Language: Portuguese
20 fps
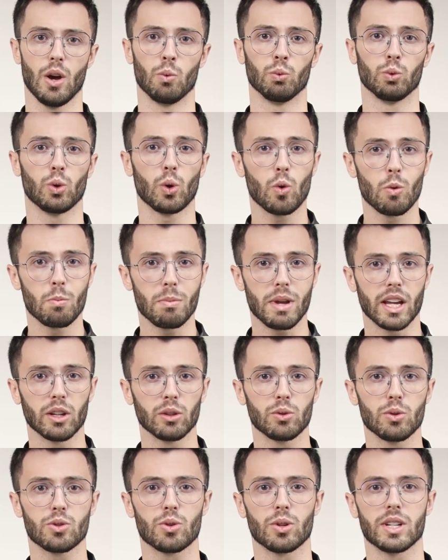Um
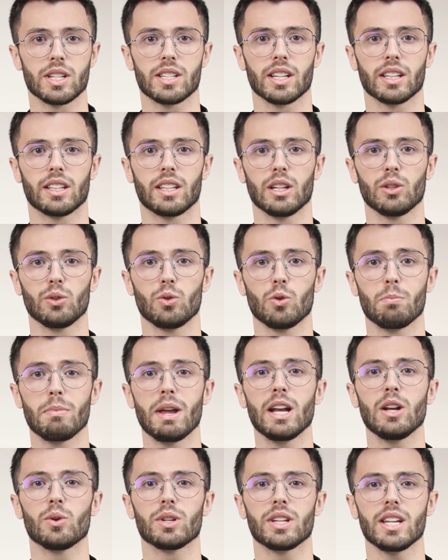documento solicitando
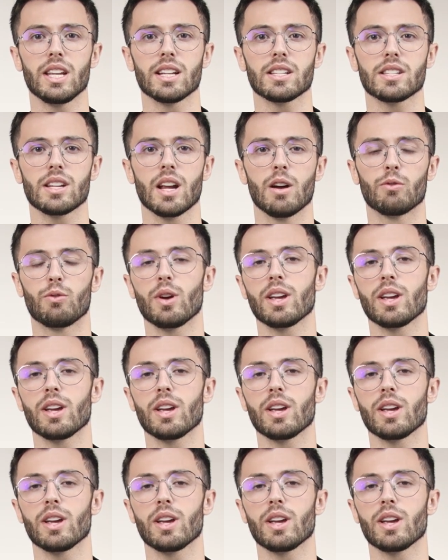melhorias